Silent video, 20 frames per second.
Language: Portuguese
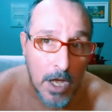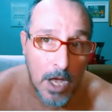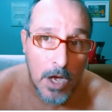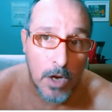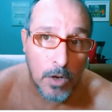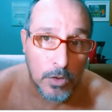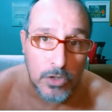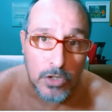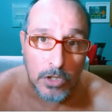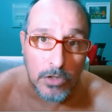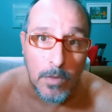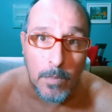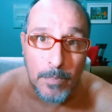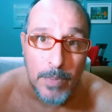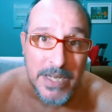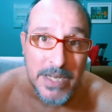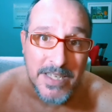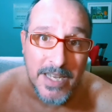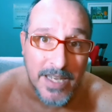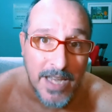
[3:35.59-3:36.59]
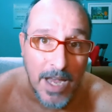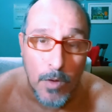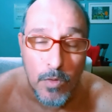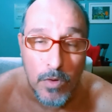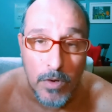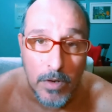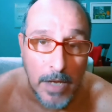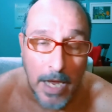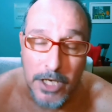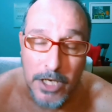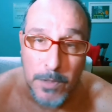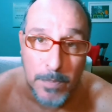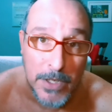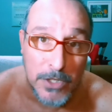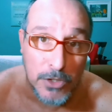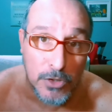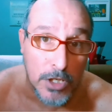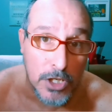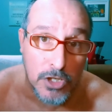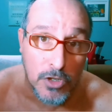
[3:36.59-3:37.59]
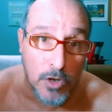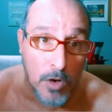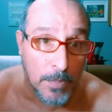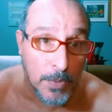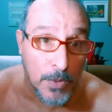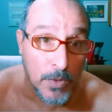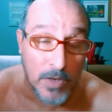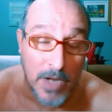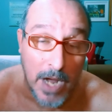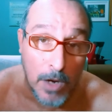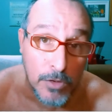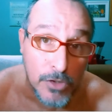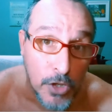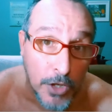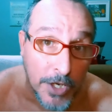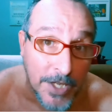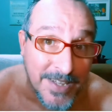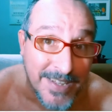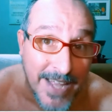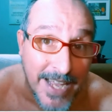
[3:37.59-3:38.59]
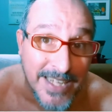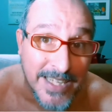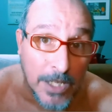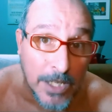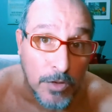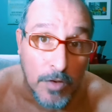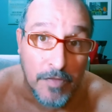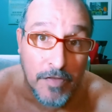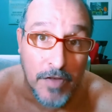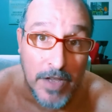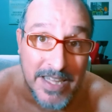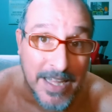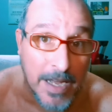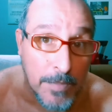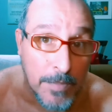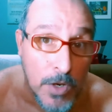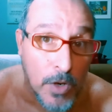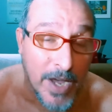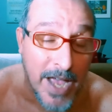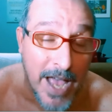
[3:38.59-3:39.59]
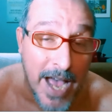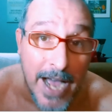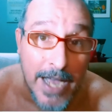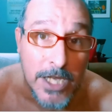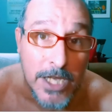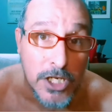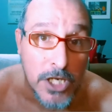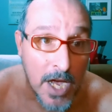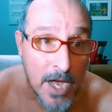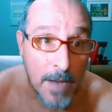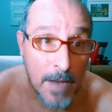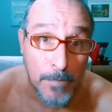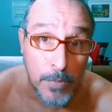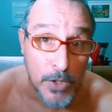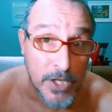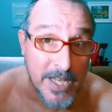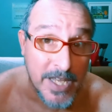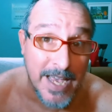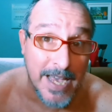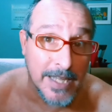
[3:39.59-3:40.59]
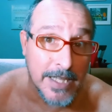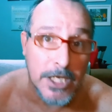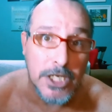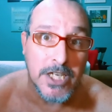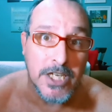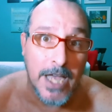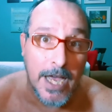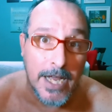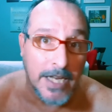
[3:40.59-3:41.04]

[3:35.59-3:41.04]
O senhor não pensa que, é que as pessoas compram um carro de 80, 90 mil reais porque elas querem,